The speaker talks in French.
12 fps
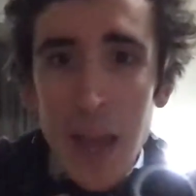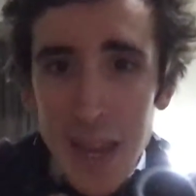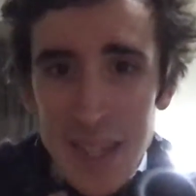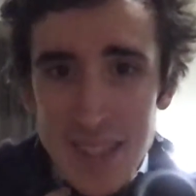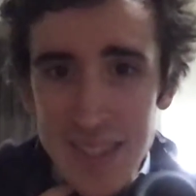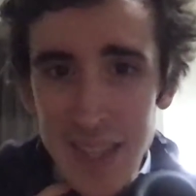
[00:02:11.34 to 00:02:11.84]

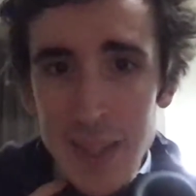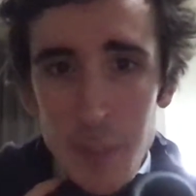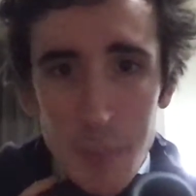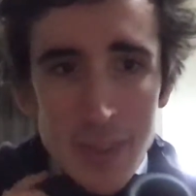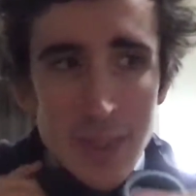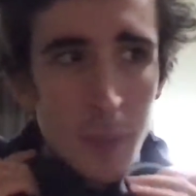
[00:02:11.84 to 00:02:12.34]
un chat n'est
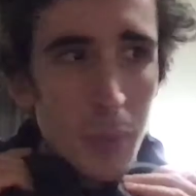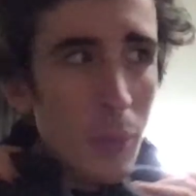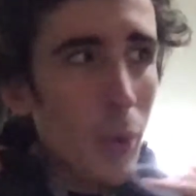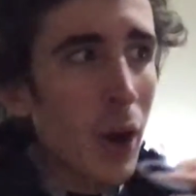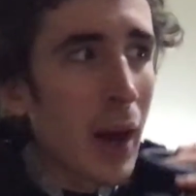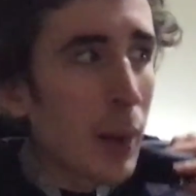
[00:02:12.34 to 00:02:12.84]
pas
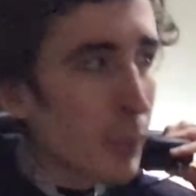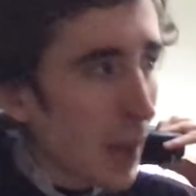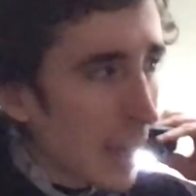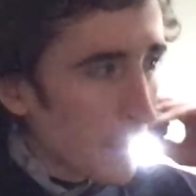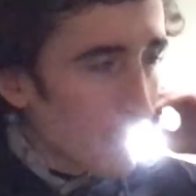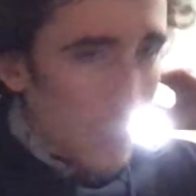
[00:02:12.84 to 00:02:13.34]
simplement
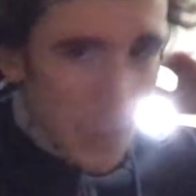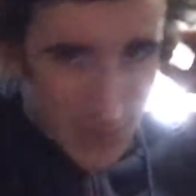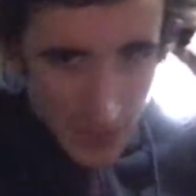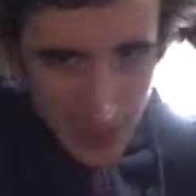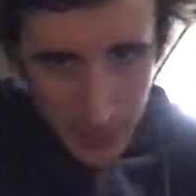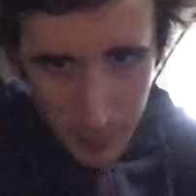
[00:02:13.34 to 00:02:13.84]
un, bête
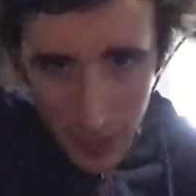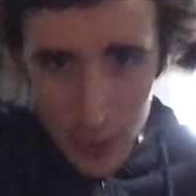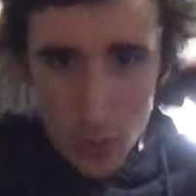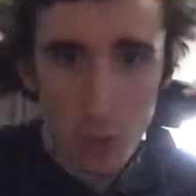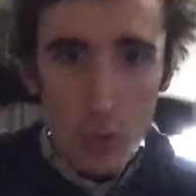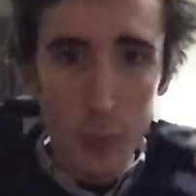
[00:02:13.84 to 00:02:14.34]
animal
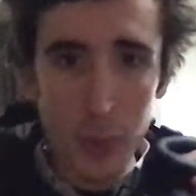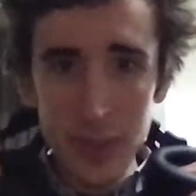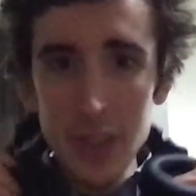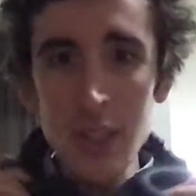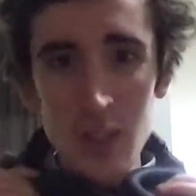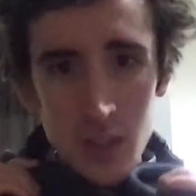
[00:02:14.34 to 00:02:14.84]
de
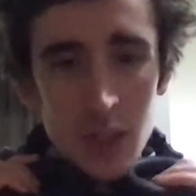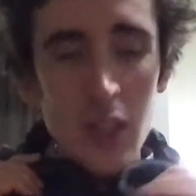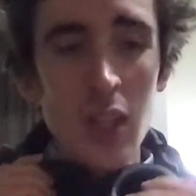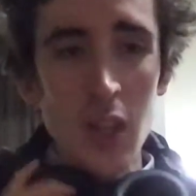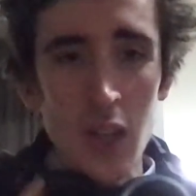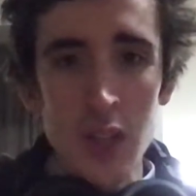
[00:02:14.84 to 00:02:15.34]
compagnie. Euh,
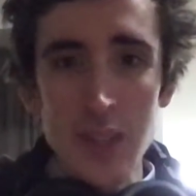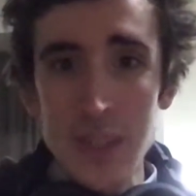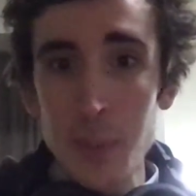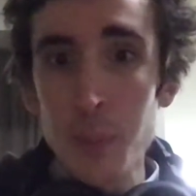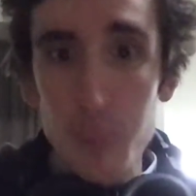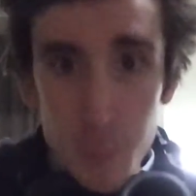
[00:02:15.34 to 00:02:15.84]
euh,
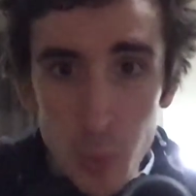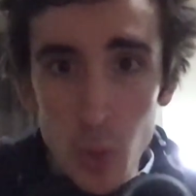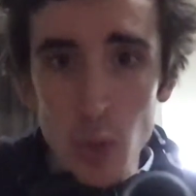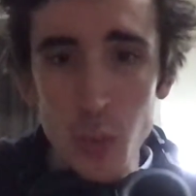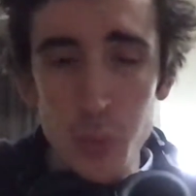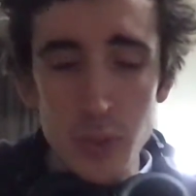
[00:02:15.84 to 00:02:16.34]
c'est
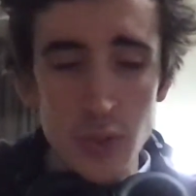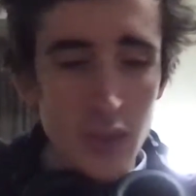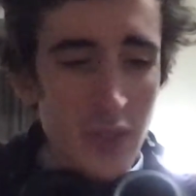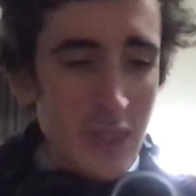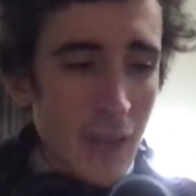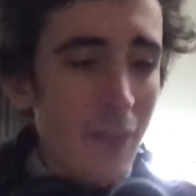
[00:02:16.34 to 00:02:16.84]
beaucoup plus que
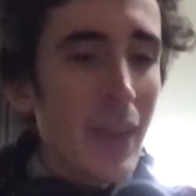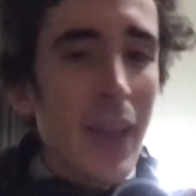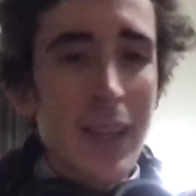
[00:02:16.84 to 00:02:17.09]
ça.